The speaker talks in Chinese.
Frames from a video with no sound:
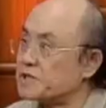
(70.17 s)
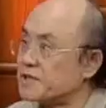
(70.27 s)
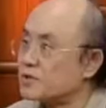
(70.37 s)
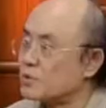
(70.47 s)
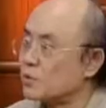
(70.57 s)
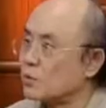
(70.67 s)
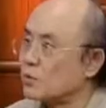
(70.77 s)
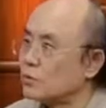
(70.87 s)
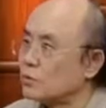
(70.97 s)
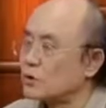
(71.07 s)
始接触，
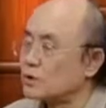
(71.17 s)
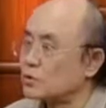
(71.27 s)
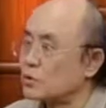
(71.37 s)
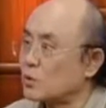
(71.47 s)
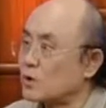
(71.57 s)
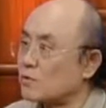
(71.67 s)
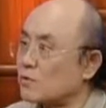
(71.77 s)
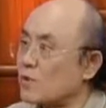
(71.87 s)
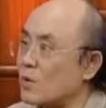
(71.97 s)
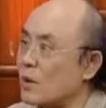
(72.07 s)
有一个重要的
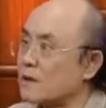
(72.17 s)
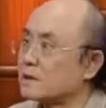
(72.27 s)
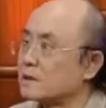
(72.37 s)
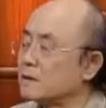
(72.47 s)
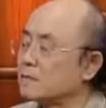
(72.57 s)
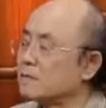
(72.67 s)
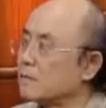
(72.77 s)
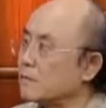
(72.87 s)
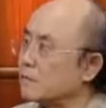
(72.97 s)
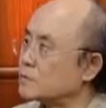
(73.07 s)
文化协定，
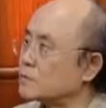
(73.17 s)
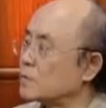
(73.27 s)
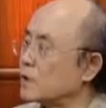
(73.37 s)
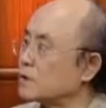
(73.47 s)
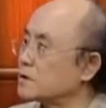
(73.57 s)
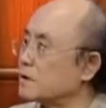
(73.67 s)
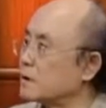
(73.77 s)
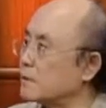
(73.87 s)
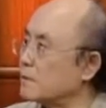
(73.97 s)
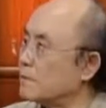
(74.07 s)
中国邀请
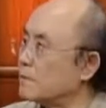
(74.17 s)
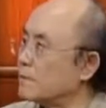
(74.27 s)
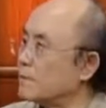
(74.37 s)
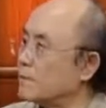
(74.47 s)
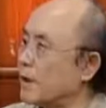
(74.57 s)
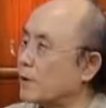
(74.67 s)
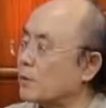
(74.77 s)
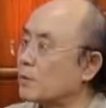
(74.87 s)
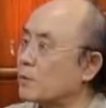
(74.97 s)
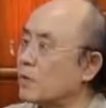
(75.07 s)
了美
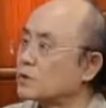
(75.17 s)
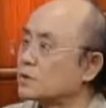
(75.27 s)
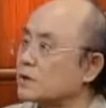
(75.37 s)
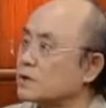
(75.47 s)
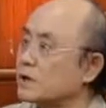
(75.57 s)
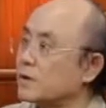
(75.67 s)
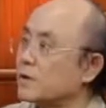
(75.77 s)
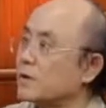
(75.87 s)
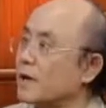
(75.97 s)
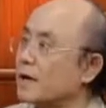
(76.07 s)
国的波士顿交响
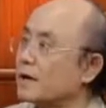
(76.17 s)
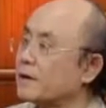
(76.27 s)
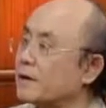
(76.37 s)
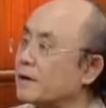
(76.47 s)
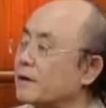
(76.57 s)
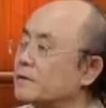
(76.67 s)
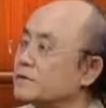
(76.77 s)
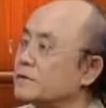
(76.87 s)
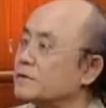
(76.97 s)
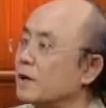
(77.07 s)
乐团。小泽征，
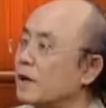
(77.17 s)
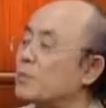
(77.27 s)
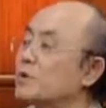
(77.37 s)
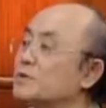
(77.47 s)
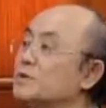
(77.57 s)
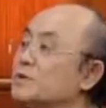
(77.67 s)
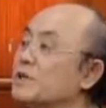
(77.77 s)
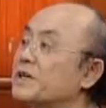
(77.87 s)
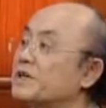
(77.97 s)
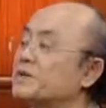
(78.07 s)
呃，波士顿
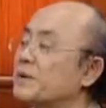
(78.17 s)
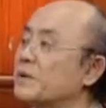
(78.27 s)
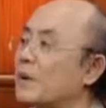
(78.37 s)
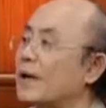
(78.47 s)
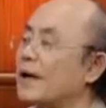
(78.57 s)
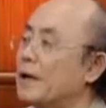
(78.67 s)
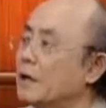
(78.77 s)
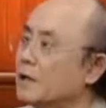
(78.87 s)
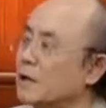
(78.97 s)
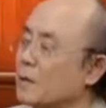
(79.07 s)
交响乐团来。
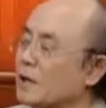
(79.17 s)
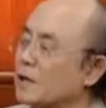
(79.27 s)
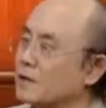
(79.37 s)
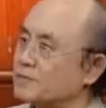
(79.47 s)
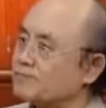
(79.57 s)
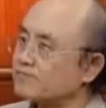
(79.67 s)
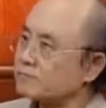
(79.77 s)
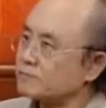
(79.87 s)
那么呢，